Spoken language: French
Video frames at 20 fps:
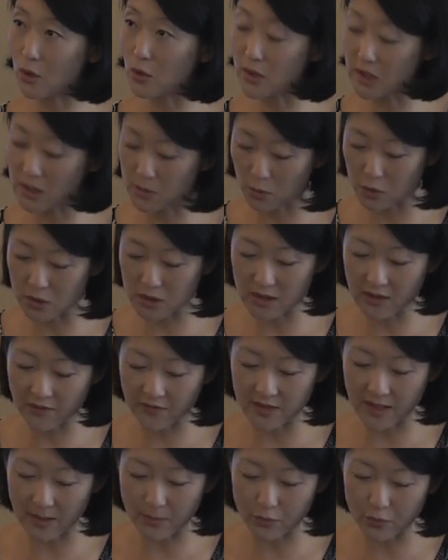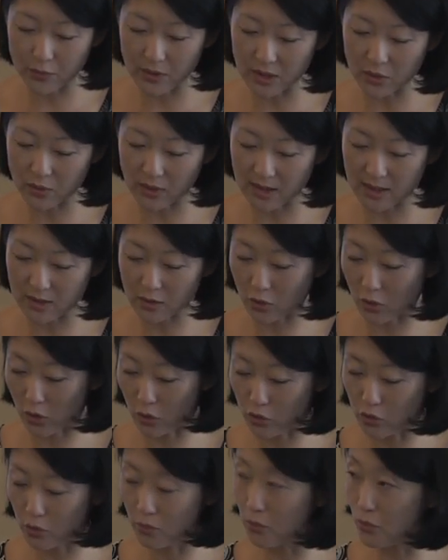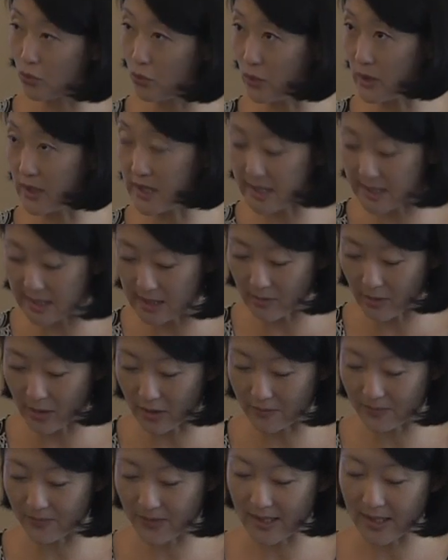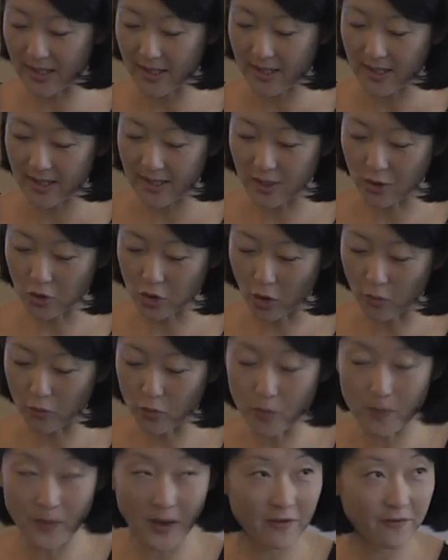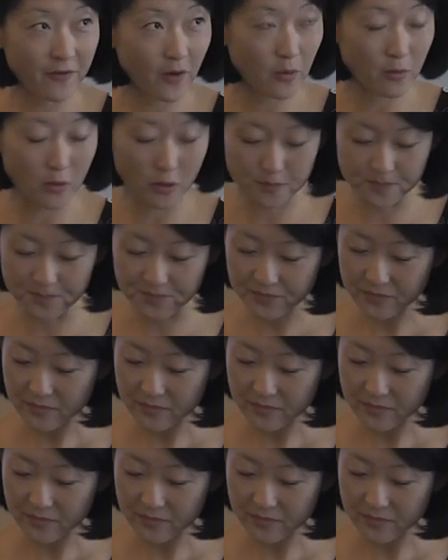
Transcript: le dispositif d'appui doit être rendu plus lisible et encore plus performant.